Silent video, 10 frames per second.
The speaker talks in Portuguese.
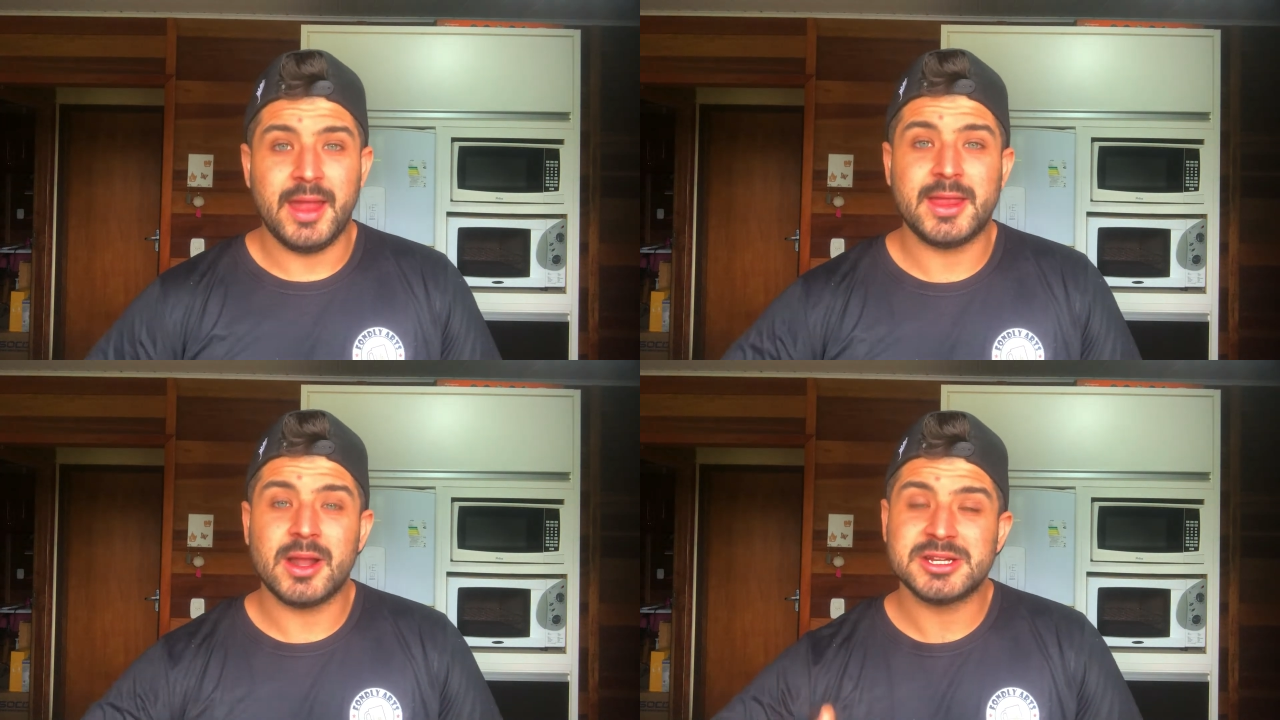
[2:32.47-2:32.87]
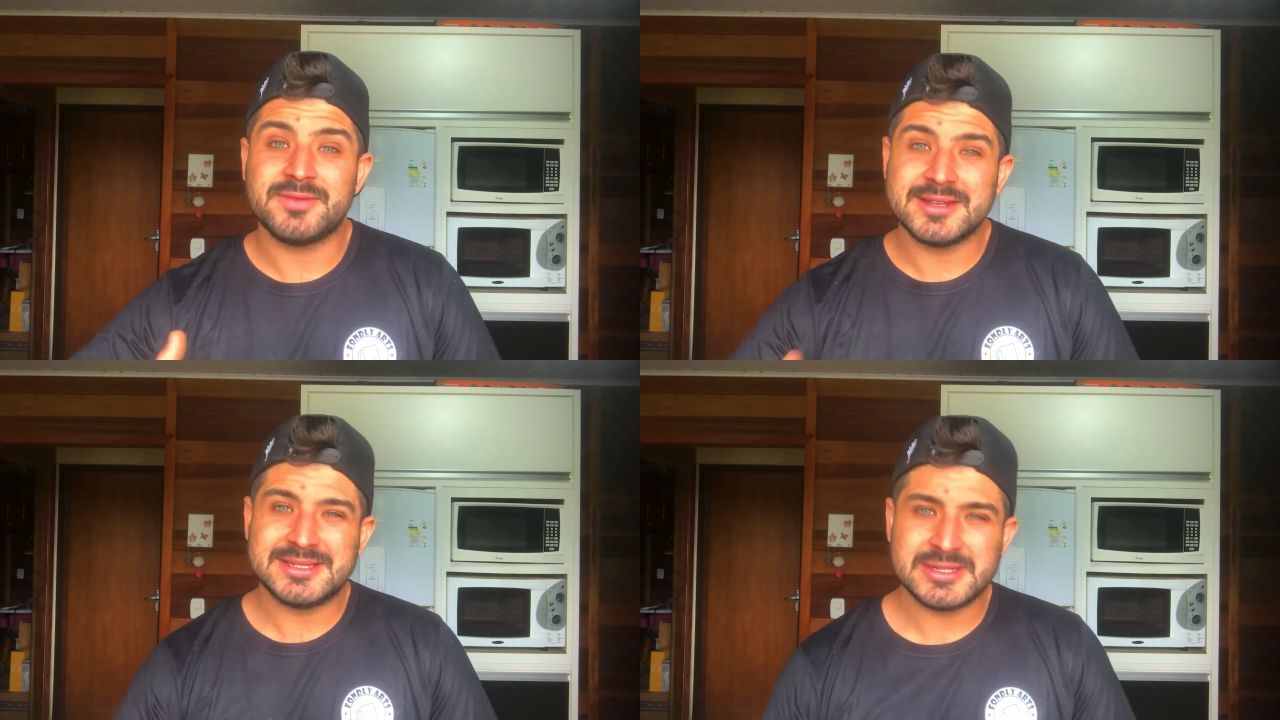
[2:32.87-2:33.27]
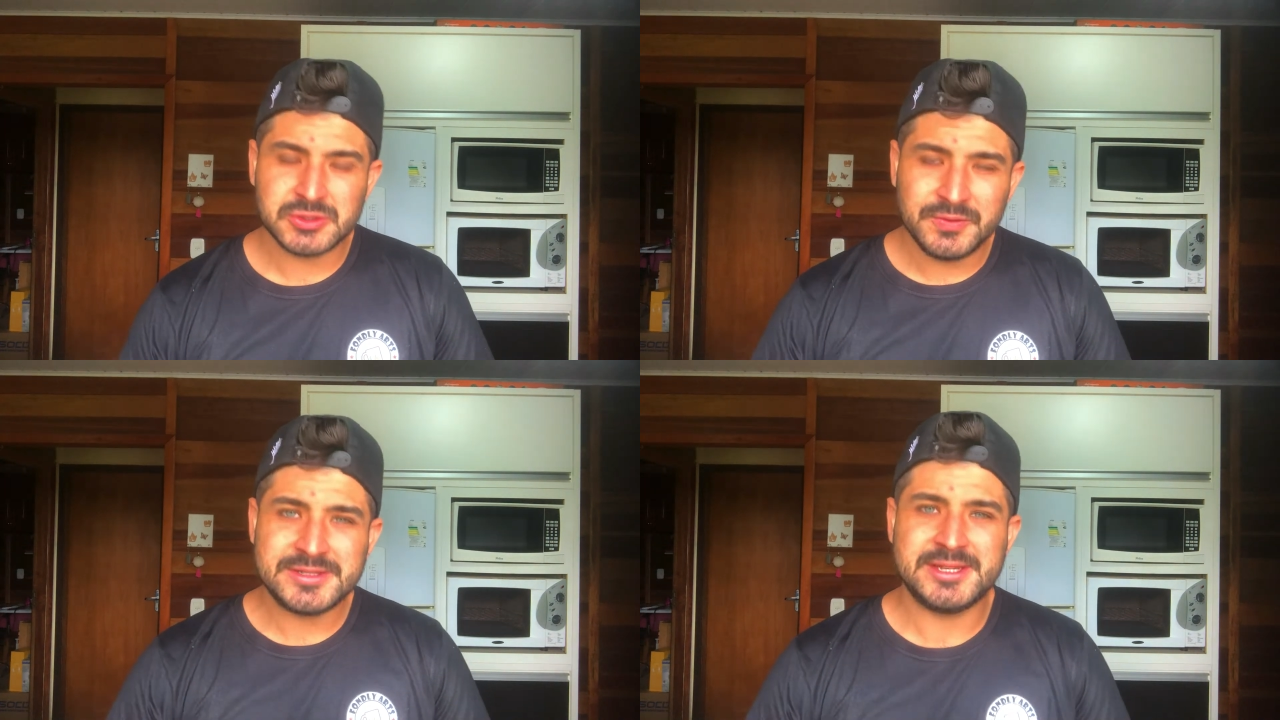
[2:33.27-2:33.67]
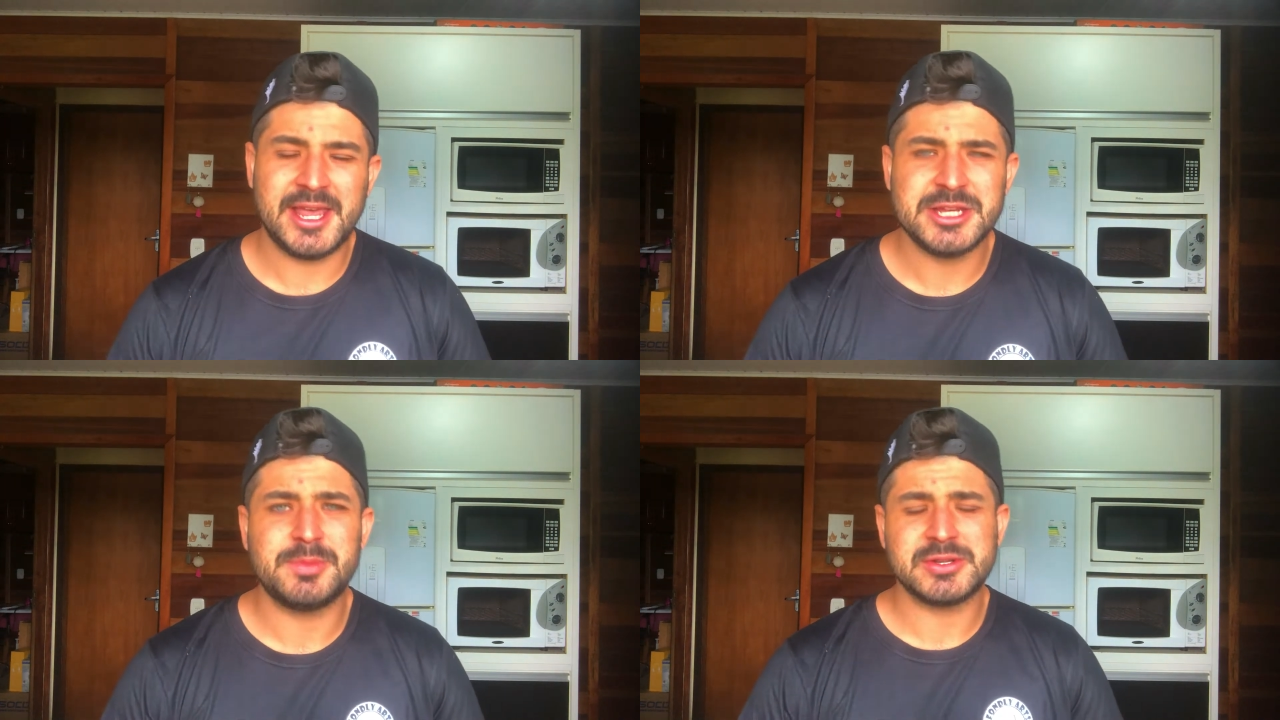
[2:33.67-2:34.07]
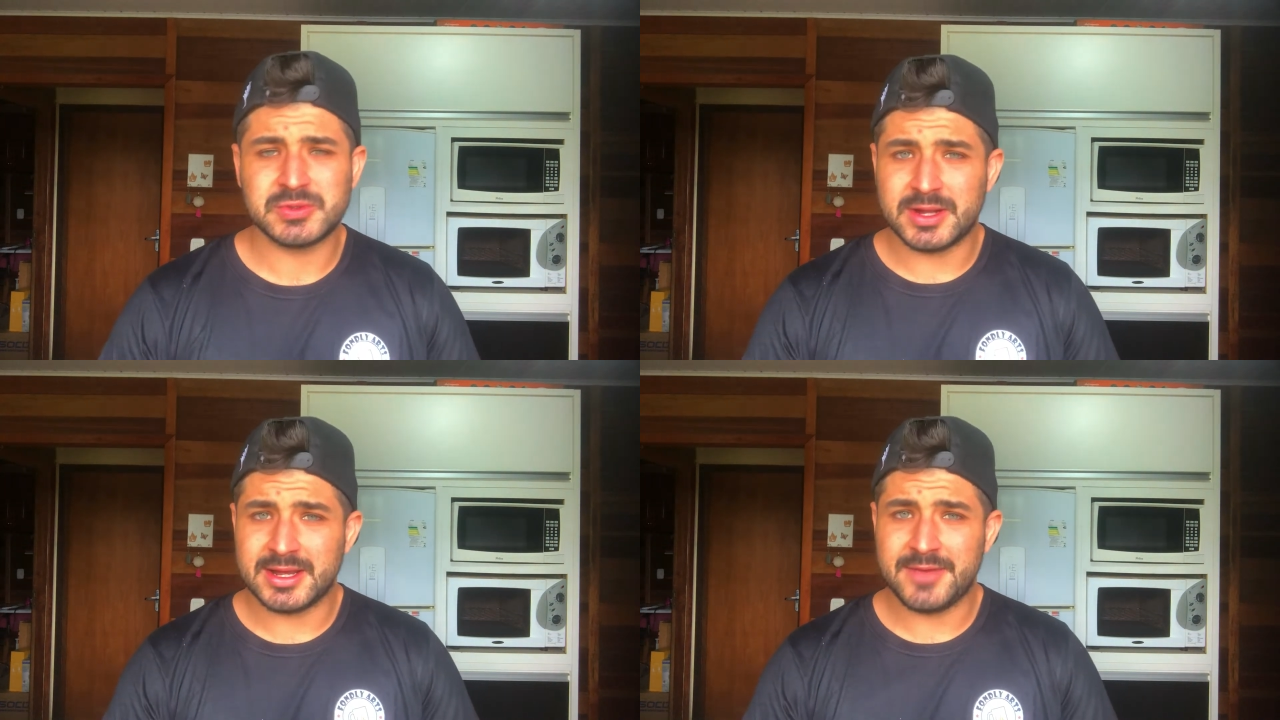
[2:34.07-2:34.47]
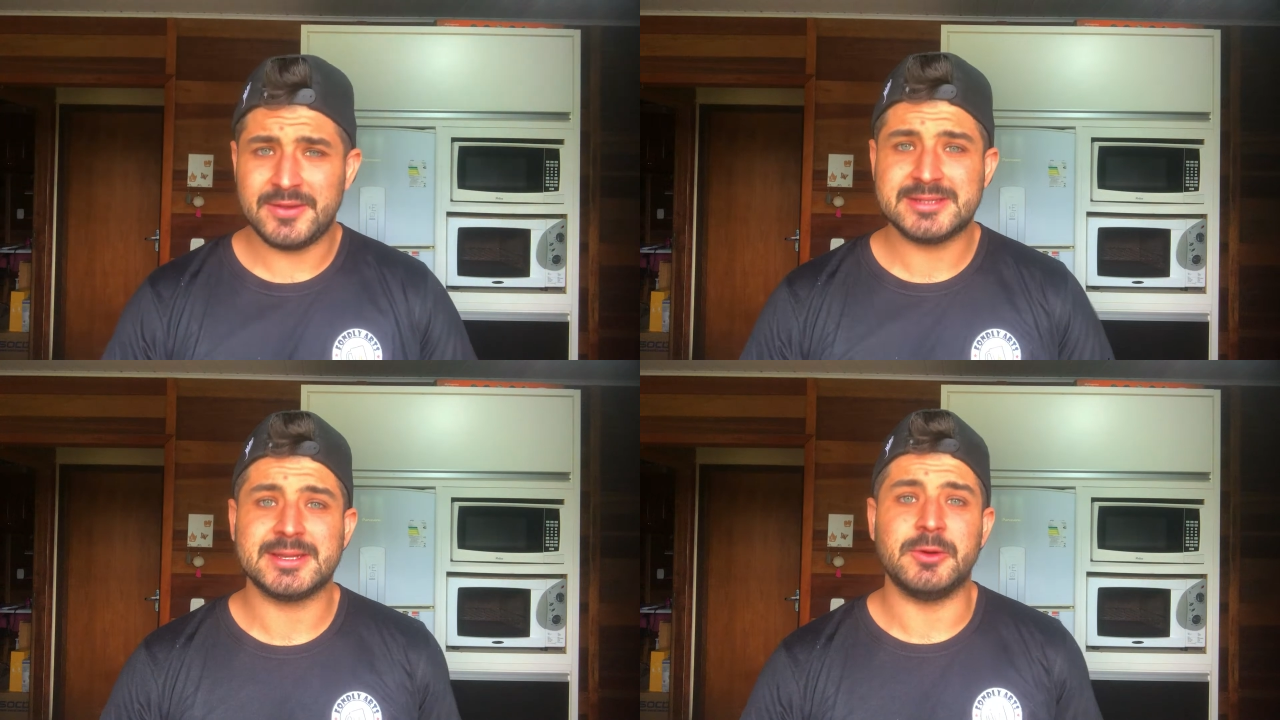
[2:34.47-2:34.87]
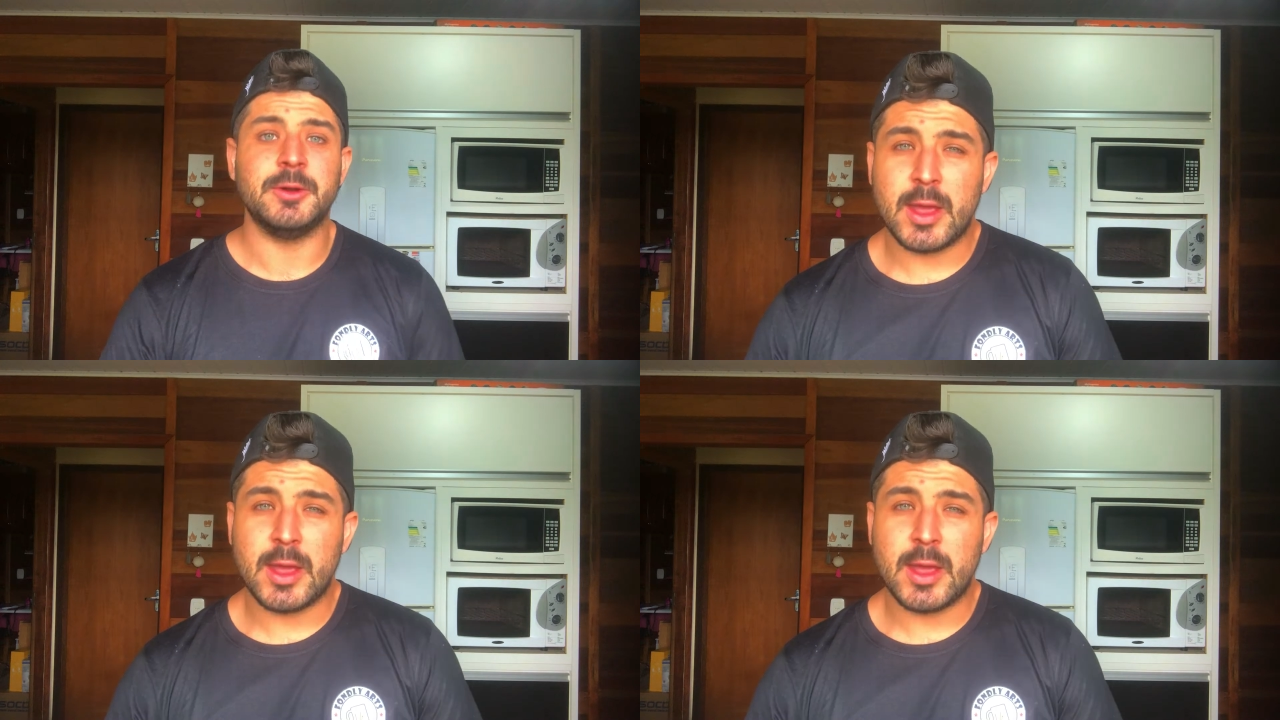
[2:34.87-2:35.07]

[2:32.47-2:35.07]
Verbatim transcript: Então ela já vai ser suficiente para sua refeição.